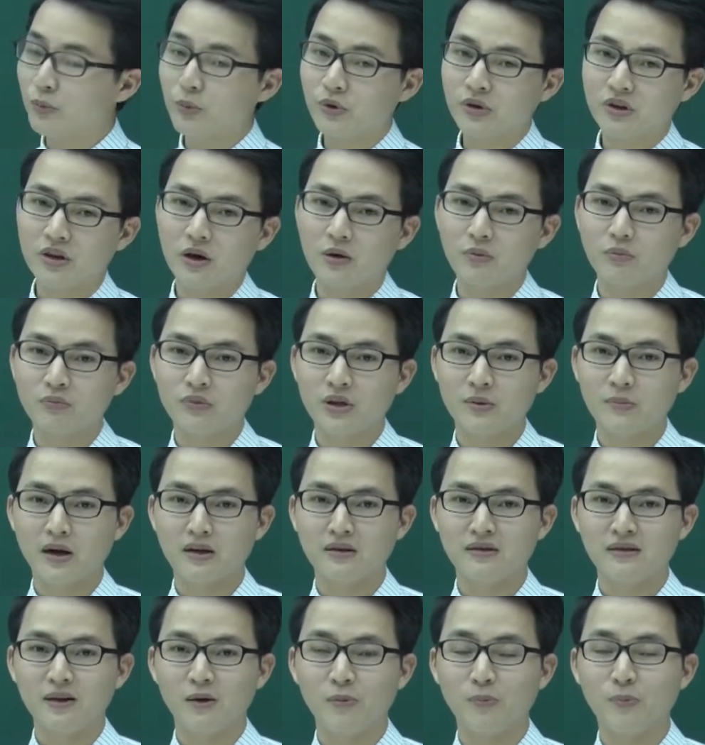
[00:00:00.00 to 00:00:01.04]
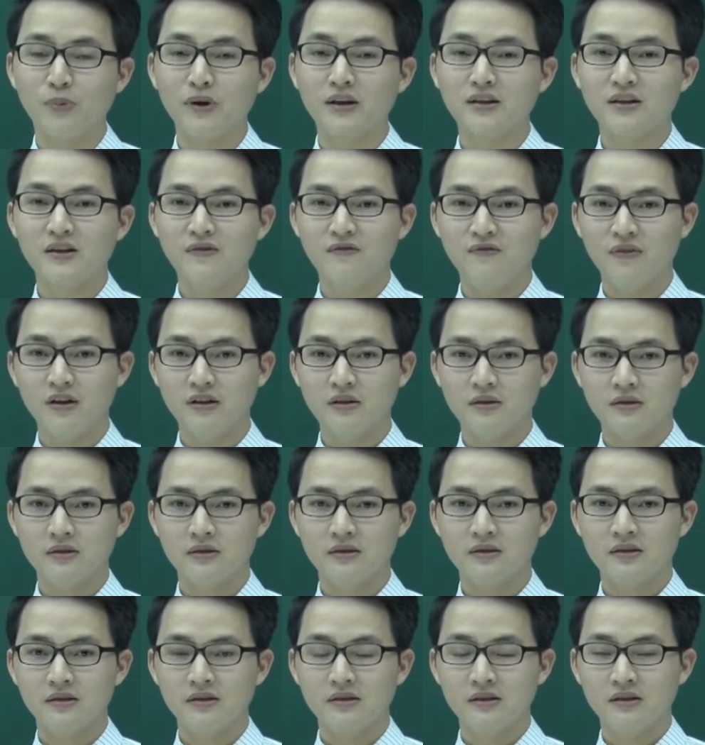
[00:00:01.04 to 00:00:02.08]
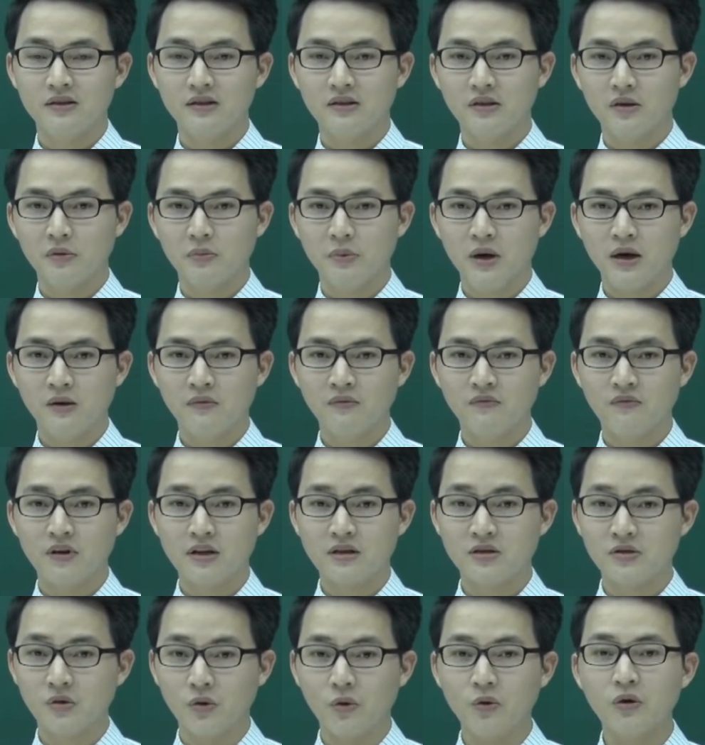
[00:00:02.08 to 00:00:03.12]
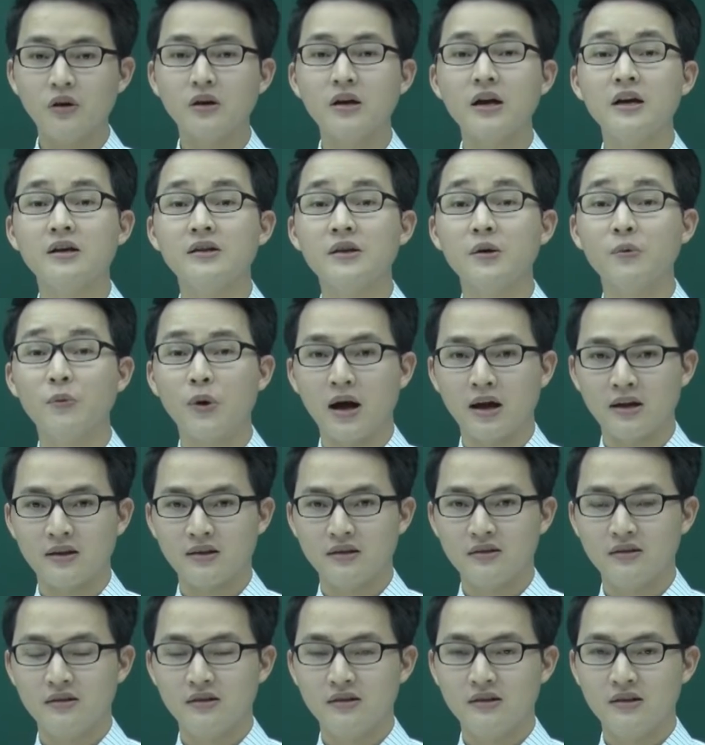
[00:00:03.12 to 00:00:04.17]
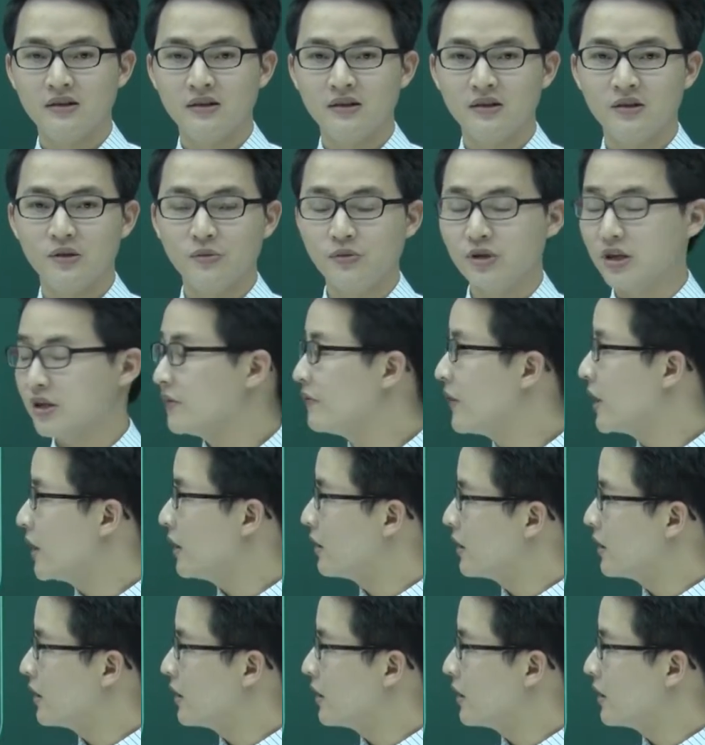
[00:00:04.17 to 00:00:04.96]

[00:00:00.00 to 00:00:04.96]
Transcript: của một tổng thì bằng tổng các tích phân, đúng không? Và số được đẩy ra ngoài, đúng chưa? Như vậy